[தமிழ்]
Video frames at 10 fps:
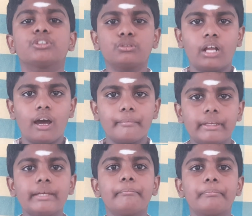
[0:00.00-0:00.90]

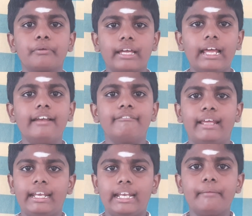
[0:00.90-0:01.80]
சுனாமி புயல்
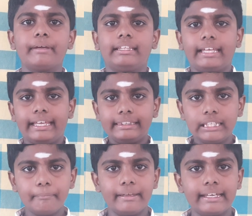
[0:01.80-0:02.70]
வெள்ளம் என்ற
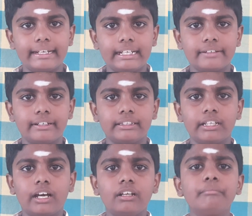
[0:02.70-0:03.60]
எந்த பேரிடர்
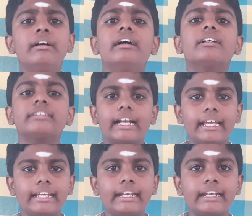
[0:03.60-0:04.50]
வந்தாலும்
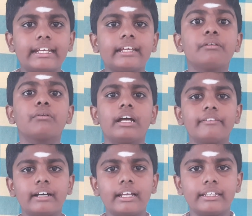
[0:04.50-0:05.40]
தடையின்றி
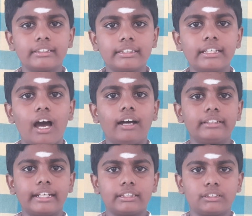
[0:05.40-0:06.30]
உணவு அளித்து
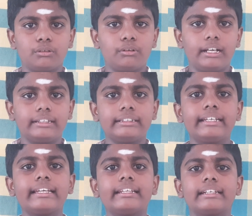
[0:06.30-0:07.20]
ஆதரித்து
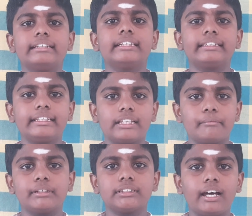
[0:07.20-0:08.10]
உள்ளது என்ற
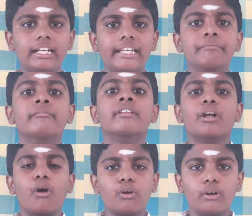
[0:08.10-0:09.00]
சத்திய சாலை
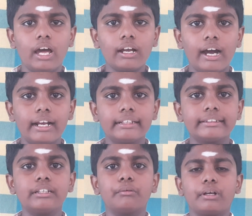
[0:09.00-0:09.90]
கொரோனா
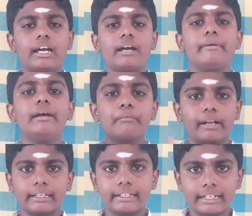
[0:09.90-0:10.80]
காலத்தில் உலகமே
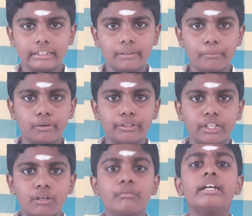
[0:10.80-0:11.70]
முடங்கி கிடந்த
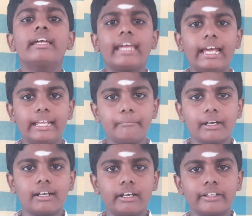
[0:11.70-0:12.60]
போதிலும் ஏழை
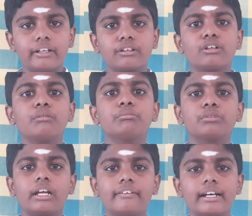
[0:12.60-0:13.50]
மக்கள்களுக்கும்
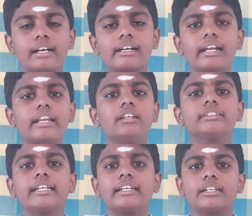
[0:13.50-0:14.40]
உணவகங்களில்
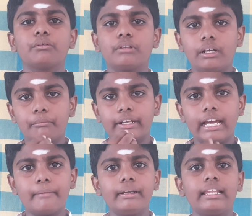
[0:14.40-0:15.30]
சென்று உண்ண
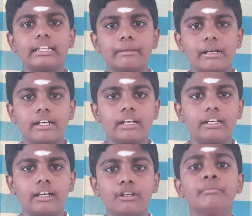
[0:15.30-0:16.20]
முடியாமல் இருந்த
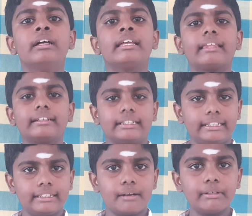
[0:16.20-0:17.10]
மக்கள்களும் இந்த
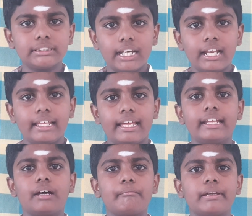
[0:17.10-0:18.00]
சத்தியதர்ம சாலையை
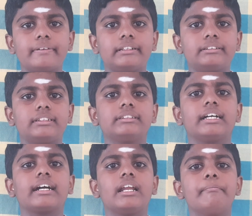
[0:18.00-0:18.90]
நம்பி வந்து
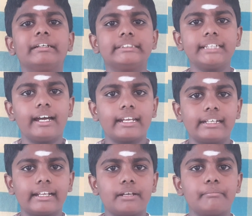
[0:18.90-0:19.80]
தங்கள் பசி
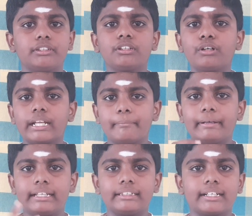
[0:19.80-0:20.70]
ஆறினர் என்பது
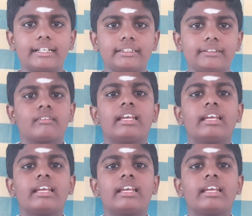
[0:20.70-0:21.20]
குறிப்பிடத்தக்கது